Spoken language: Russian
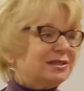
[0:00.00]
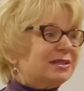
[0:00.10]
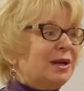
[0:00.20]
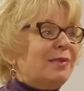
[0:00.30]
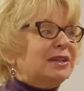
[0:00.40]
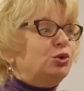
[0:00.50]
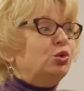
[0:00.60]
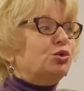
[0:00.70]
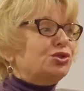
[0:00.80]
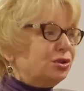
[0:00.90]

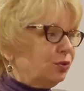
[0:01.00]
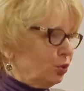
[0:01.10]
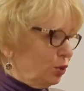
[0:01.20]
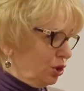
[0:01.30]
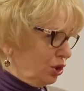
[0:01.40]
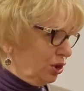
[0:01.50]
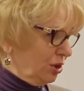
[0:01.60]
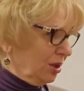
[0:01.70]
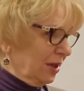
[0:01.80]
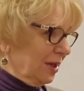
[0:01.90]

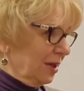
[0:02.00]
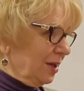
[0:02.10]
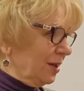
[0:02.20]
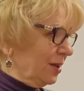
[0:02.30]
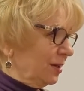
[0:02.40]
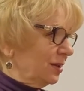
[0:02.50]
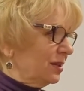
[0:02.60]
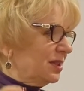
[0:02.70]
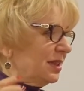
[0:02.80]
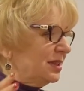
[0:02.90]
самодурствующих э,
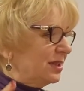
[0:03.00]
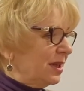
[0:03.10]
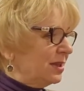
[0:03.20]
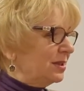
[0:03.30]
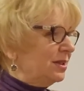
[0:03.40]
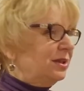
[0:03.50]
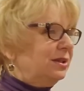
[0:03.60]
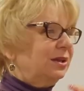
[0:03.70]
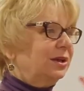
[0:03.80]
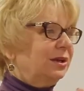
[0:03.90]
соседей,